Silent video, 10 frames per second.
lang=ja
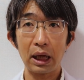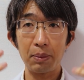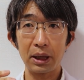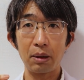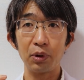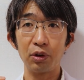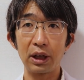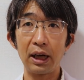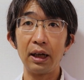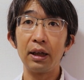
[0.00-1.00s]
食べたもの
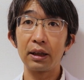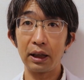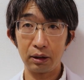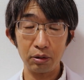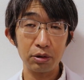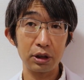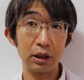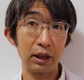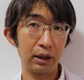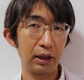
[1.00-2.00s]
が血糖値
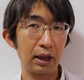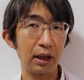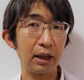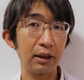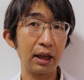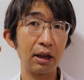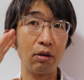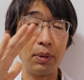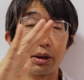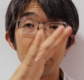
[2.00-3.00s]
になって体の中
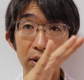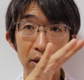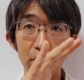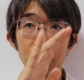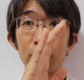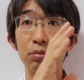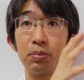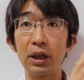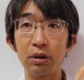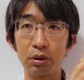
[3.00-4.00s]
を巡っていく
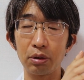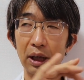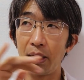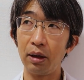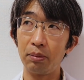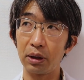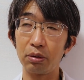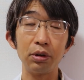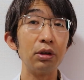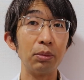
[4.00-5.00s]
スピードとか、まあ、
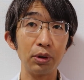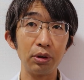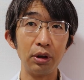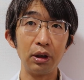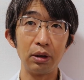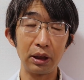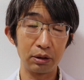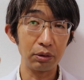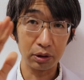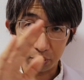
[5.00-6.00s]
そういうものを
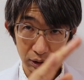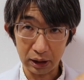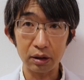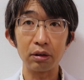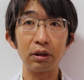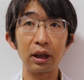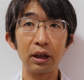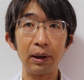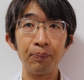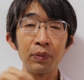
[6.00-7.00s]
そういう表現するんで
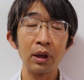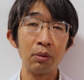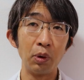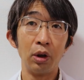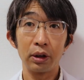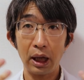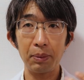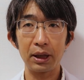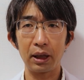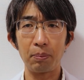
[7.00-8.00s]
すね。もう
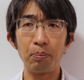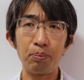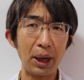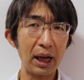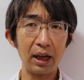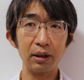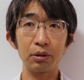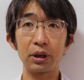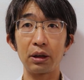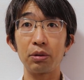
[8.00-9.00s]
食べたらパカーッ
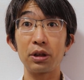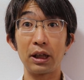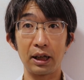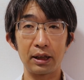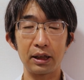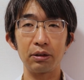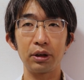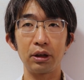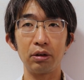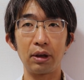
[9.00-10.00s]
と血糖値が上がっちゃうっ
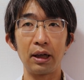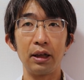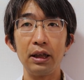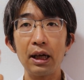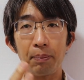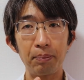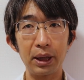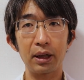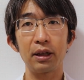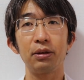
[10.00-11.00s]
ていうのは、やっ
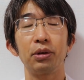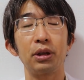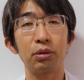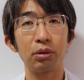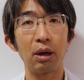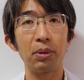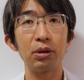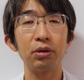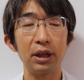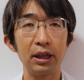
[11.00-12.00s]
ぱり体にとってちょっとあんま
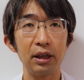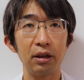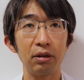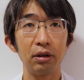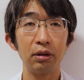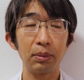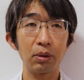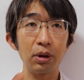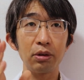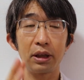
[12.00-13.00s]
良くないんですよ。まあ、
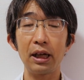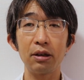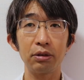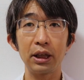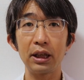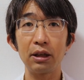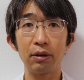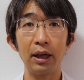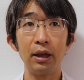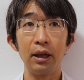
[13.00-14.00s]
これの代表的な
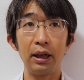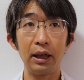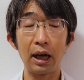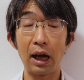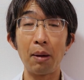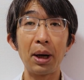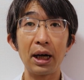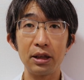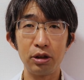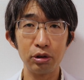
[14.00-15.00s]
のは、え
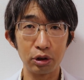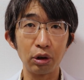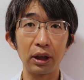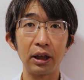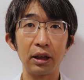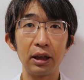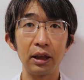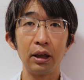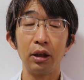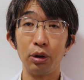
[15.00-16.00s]
甘いジュースとかです
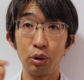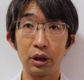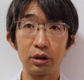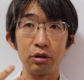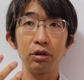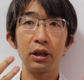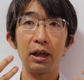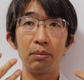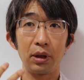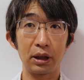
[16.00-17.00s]
ね。飲んだ瞬
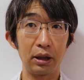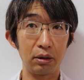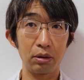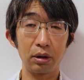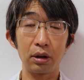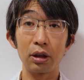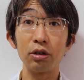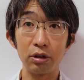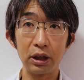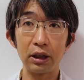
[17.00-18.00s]
間、まあ、血
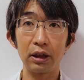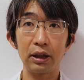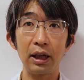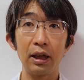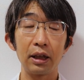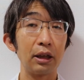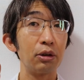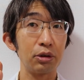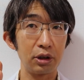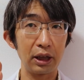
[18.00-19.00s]
中に行って血
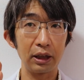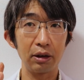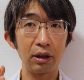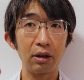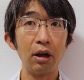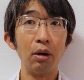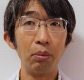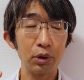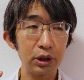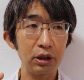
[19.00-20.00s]
糖値を上げてくれる。
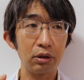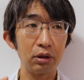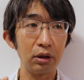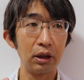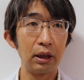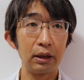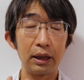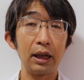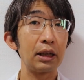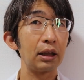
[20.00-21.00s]
もちろん、
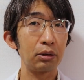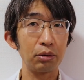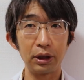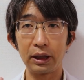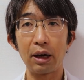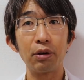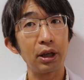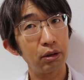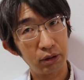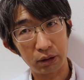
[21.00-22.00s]
低血糖で倒
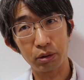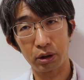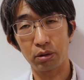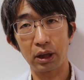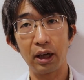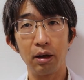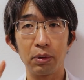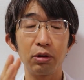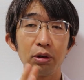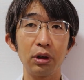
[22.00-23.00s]
れそうな時とか、
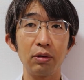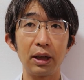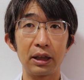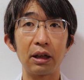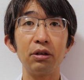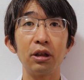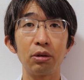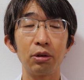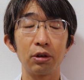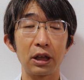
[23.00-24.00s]
まあ、そういう時は逆に
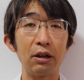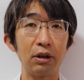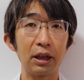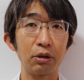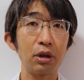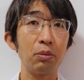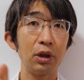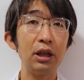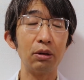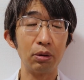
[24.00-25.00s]
その作用がとて
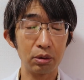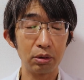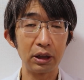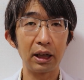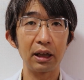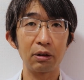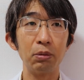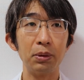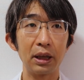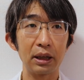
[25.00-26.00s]
もいい方向に
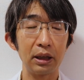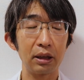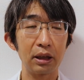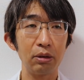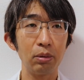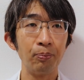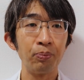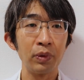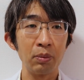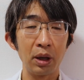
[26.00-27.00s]
運ぶわけですけど、
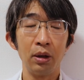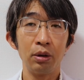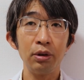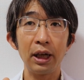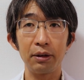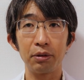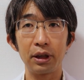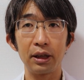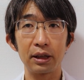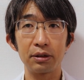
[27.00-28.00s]
まあ、普段の
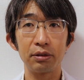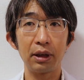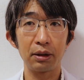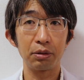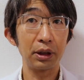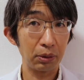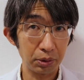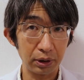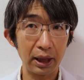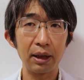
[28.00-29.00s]
生活はそんな
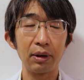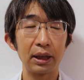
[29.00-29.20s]
ことない